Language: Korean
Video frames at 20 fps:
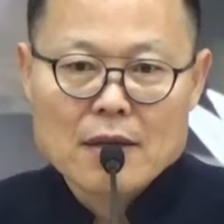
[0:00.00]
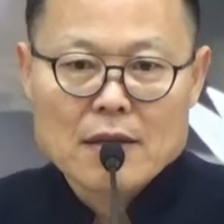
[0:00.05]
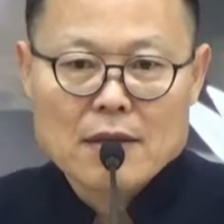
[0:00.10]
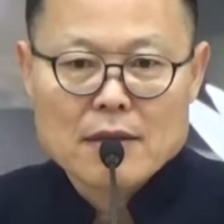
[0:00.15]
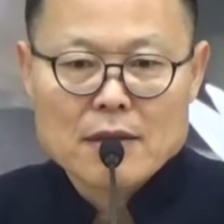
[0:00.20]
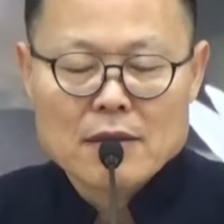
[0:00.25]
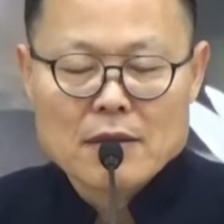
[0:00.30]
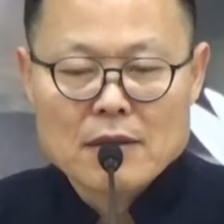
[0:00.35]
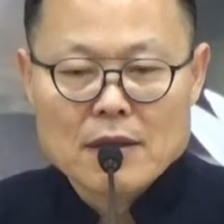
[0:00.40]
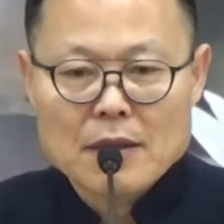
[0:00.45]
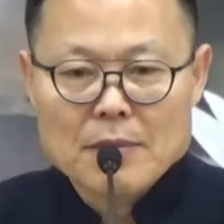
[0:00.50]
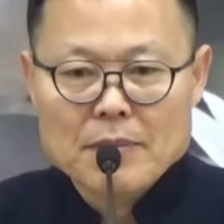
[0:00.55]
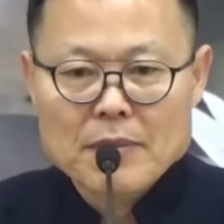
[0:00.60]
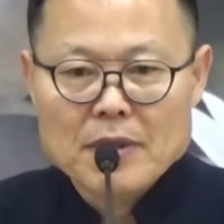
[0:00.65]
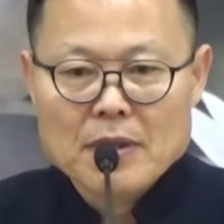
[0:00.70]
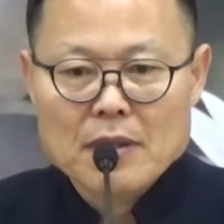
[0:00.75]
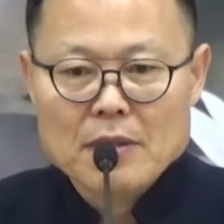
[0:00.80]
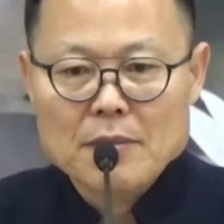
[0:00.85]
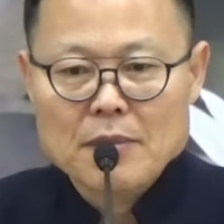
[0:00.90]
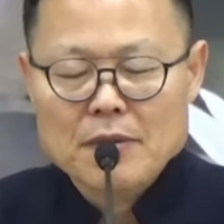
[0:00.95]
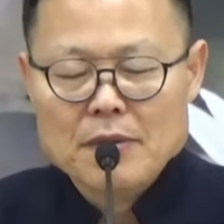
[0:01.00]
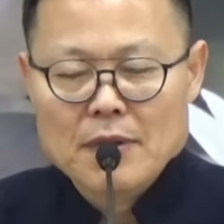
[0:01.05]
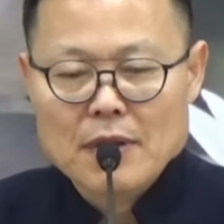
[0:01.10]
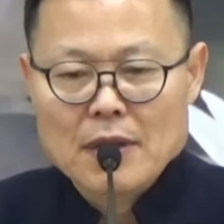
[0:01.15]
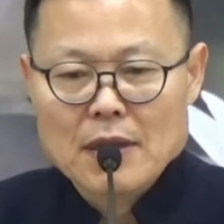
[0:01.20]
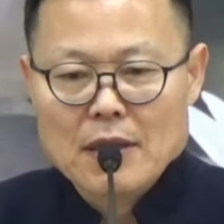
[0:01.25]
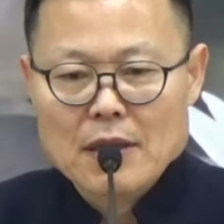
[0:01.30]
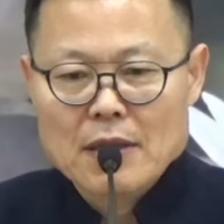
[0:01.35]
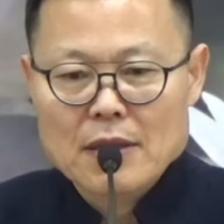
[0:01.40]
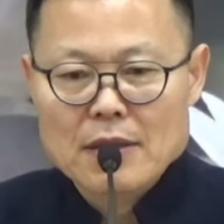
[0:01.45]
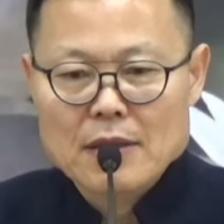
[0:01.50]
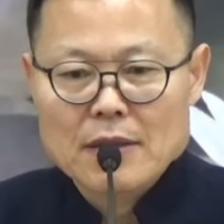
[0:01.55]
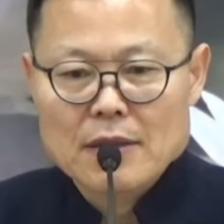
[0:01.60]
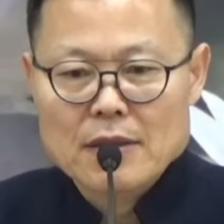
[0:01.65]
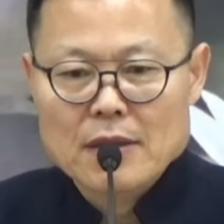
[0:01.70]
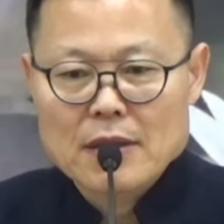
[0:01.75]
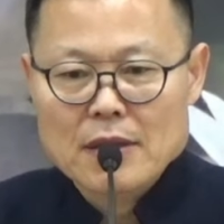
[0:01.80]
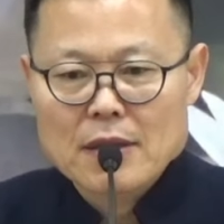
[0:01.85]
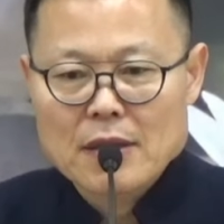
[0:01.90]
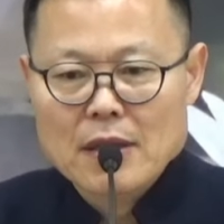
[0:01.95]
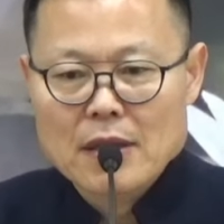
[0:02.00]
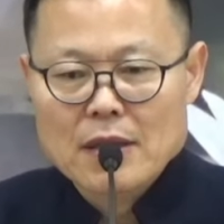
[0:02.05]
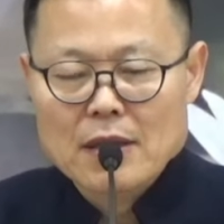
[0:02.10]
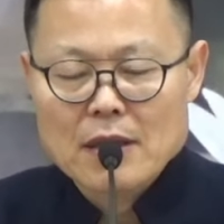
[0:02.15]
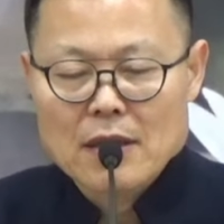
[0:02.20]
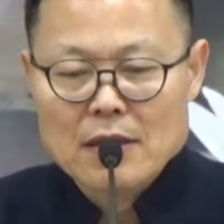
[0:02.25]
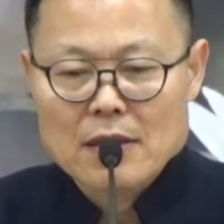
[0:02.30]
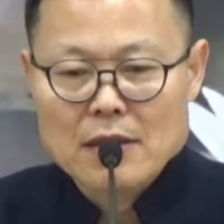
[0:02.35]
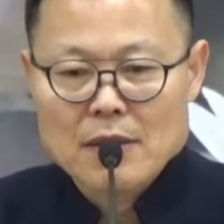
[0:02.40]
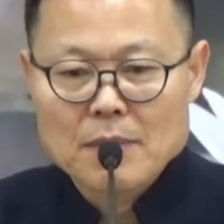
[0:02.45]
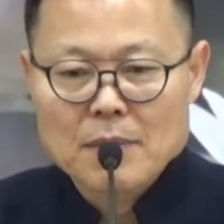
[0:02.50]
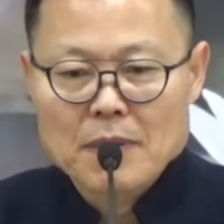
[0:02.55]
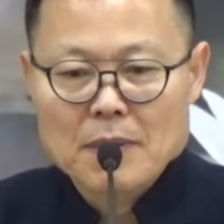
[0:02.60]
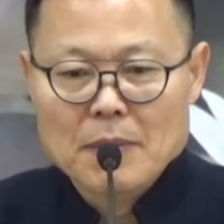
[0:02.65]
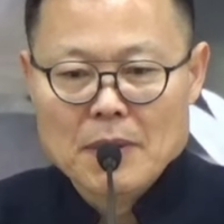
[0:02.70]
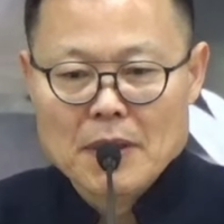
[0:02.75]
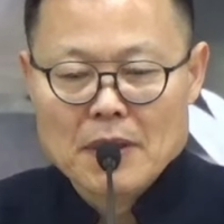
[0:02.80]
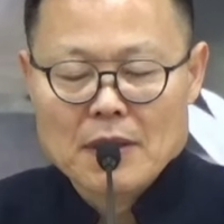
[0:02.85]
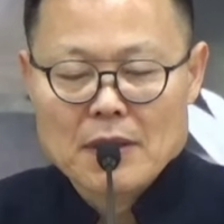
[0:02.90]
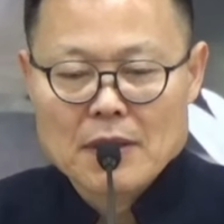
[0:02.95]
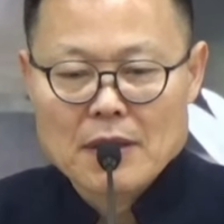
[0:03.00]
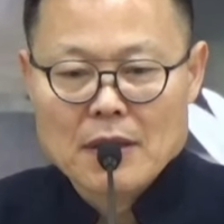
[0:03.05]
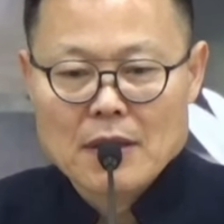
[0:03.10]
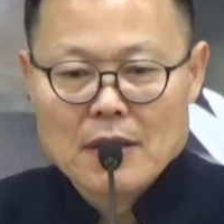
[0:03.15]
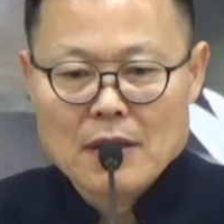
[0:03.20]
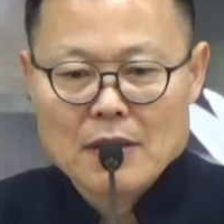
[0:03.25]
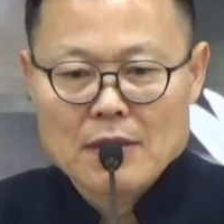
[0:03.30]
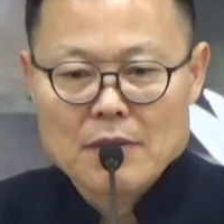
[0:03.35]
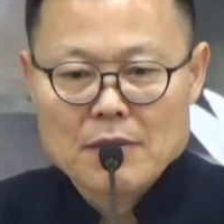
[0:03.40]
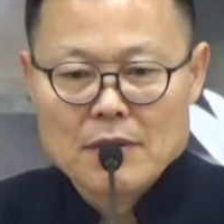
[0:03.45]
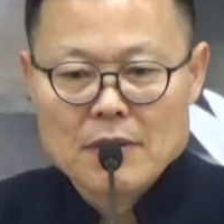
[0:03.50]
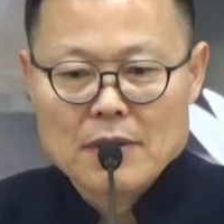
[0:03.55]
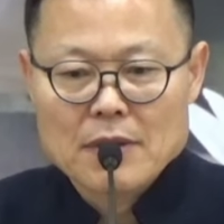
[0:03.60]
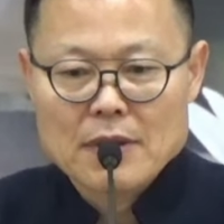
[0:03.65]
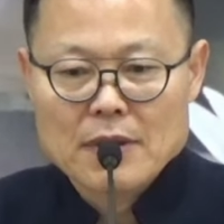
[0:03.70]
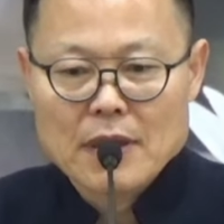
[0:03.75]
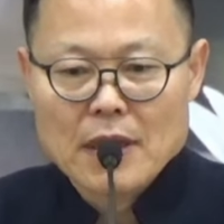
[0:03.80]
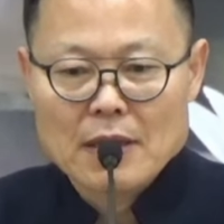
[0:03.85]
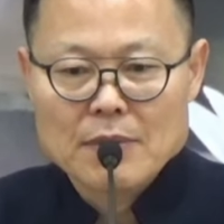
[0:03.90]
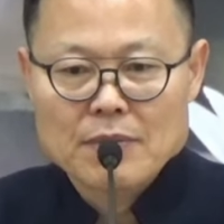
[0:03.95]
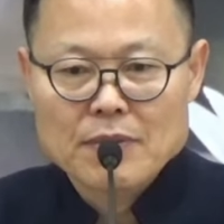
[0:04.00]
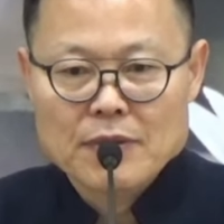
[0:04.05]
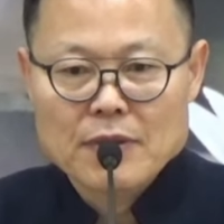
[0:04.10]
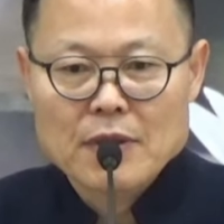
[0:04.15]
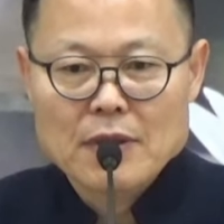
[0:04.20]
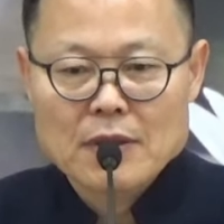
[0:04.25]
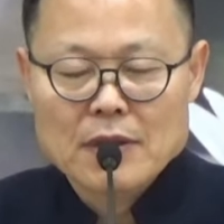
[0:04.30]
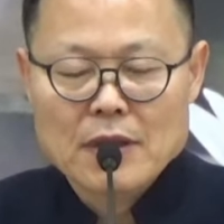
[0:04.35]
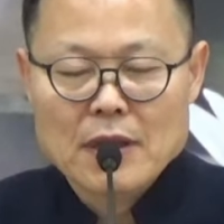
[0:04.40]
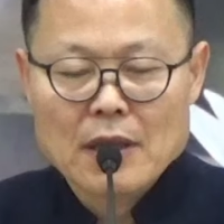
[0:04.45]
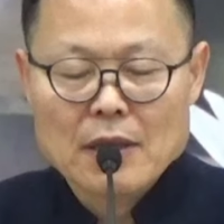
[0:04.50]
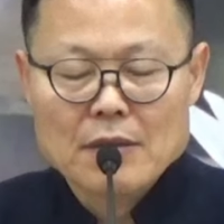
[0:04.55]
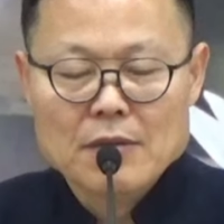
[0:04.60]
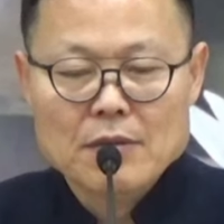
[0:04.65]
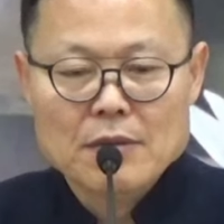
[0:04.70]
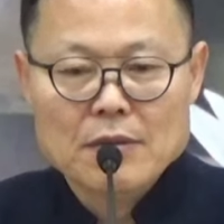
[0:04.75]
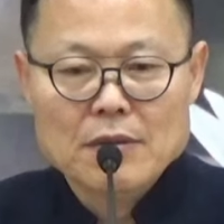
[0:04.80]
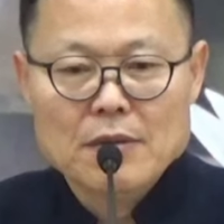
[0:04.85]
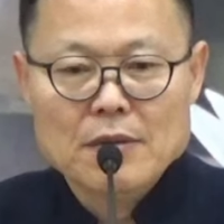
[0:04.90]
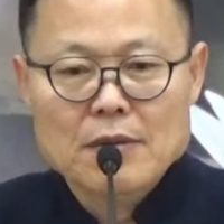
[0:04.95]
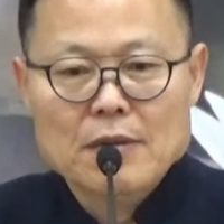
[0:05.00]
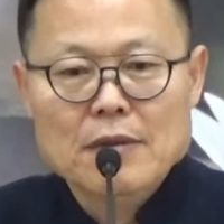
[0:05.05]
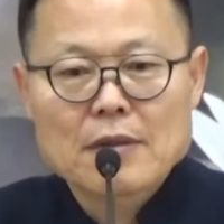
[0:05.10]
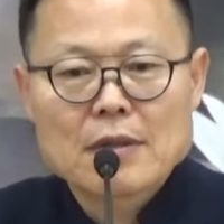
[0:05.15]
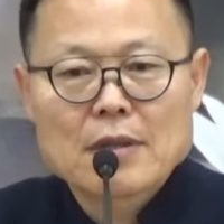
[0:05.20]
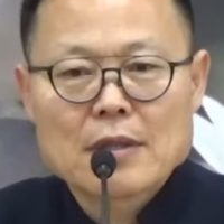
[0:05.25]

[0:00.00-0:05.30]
이 서른한 명의 보살들이 얘기한, 여법하게 얘기해 놓은 거를 다 부정을 하고,